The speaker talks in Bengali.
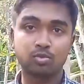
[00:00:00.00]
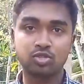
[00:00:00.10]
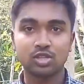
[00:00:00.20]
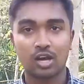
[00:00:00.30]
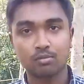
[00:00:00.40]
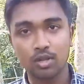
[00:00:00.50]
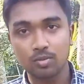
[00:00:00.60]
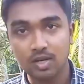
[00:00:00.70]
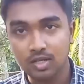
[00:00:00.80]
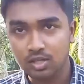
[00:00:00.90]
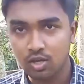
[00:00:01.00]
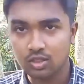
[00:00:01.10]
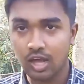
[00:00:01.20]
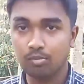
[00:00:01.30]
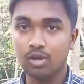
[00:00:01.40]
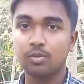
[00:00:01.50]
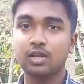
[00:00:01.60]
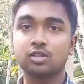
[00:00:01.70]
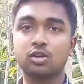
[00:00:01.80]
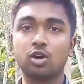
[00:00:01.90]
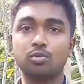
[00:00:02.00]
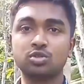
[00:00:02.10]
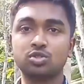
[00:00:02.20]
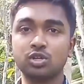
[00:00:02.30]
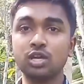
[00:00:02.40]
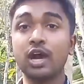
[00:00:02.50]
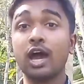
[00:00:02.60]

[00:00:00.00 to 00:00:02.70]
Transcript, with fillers: অবশ্যই থামনেল বানাতে হয় থামনেল বানাতে হলে অবশ্যই